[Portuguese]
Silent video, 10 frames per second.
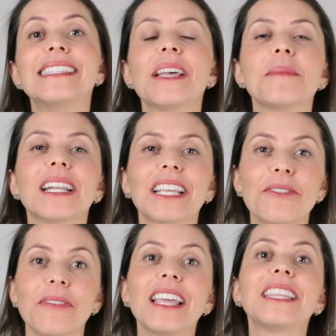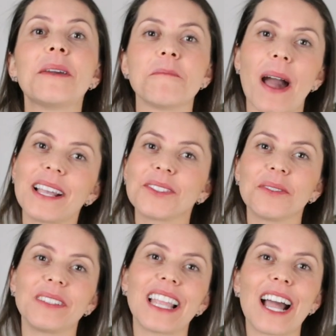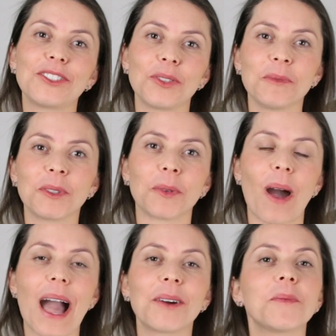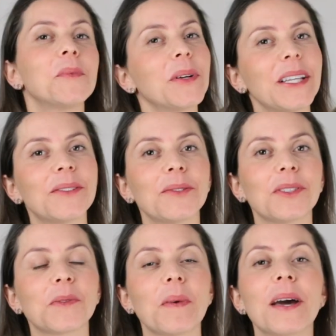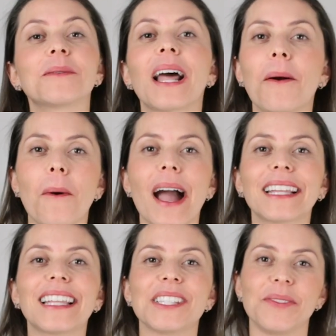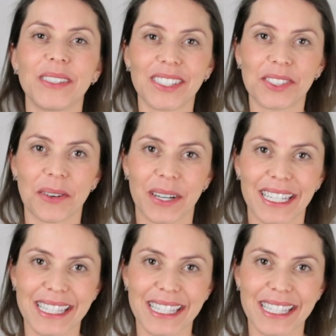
Semana que vem tem mais novidade no Mundo Agro, por isso eu te espero na quarta às 20 horas